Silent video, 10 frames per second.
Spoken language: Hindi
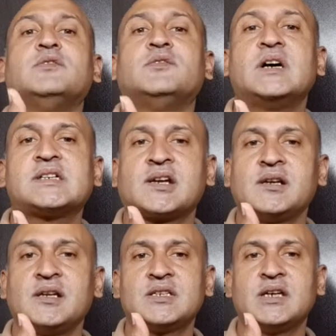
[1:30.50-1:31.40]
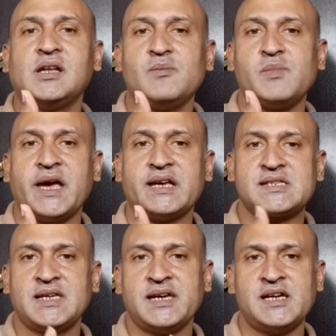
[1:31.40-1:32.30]
वेस्ट इंडीज़ की टीम
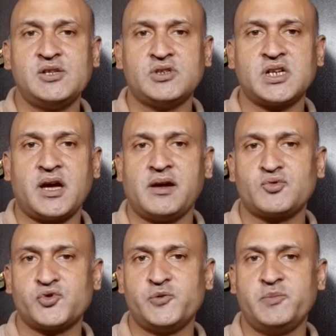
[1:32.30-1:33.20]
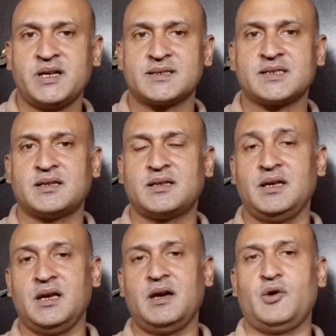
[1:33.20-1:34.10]
ऐसी है जो अचानक कुछ भी कर सकती
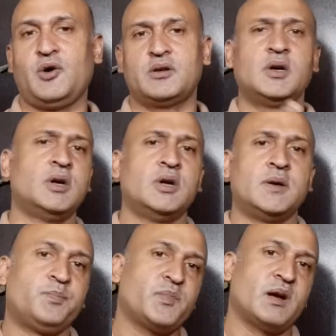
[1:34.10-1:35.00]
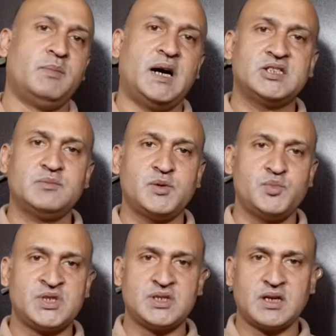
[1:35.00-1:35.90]
है और माजी में
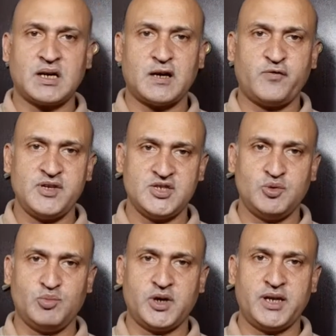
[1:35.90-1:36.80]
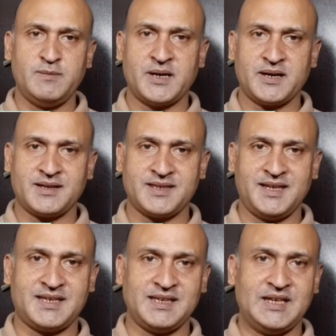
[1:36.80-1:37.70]
भी इसने काफ़ी अजीब व गरीब हरकतें
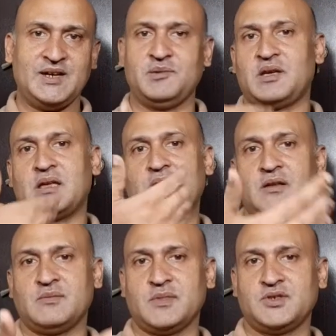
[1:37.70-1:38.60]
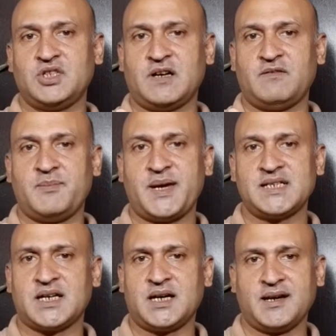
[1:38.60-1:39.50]
की हैं जीता हुआ
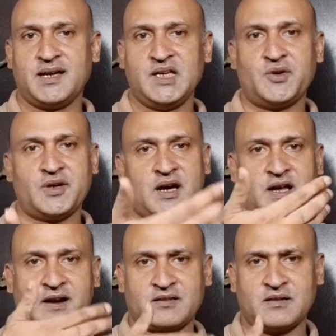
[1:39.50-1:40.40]
मैच हार गई है और हारा